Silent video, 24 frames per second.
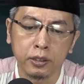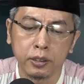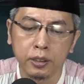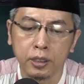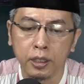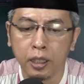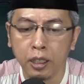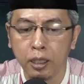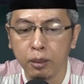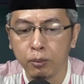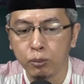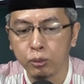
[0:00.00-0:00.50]
Di
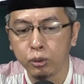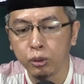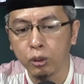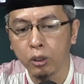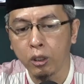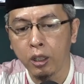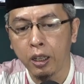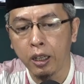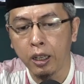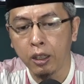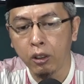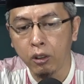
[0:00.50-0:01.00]
dalam
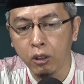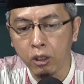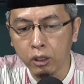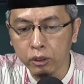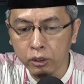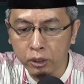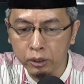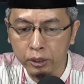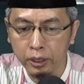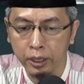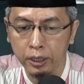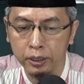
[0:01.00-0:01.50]
surah
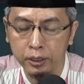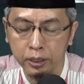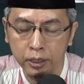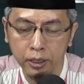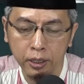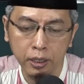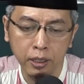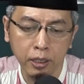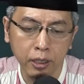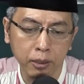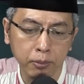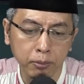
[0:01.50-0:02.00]
Al-Qasas ayat
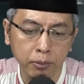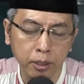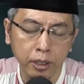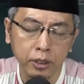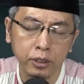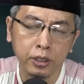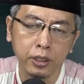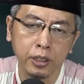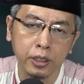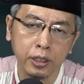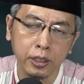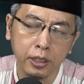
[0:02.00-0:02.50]
yang ke-16
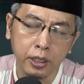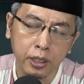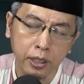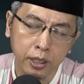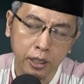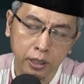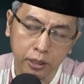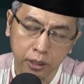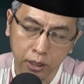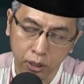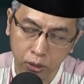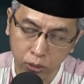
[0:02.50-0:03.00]
ini ya
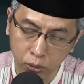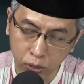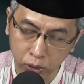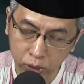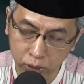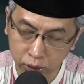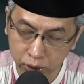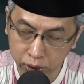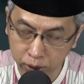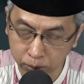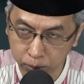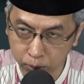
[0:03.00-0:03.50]
Kita
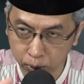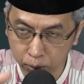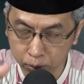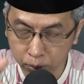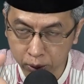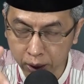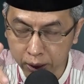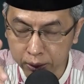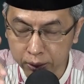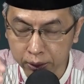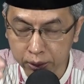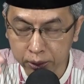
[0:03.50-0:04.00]
runut sebelum
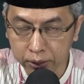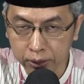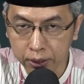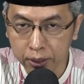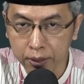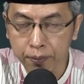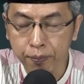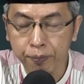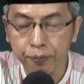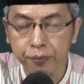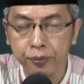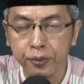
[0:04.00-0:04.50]
ke
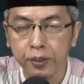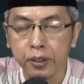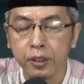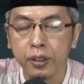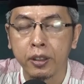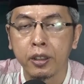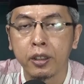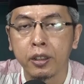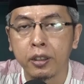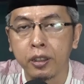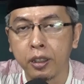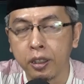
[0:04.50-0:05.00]
atasnya
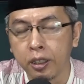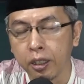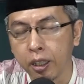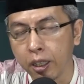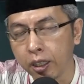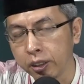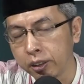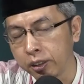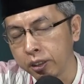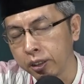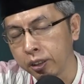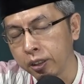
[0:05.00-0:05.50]
Dari
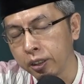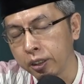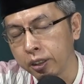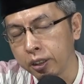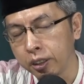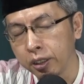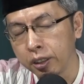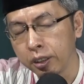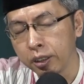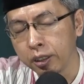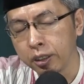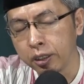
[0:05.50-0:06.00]
ayat yang
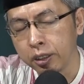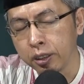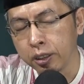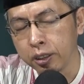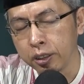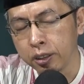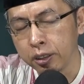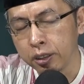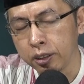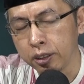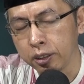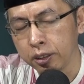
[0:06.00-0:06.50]

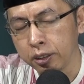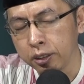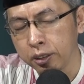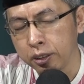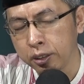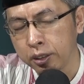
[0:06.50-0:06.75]
ke-10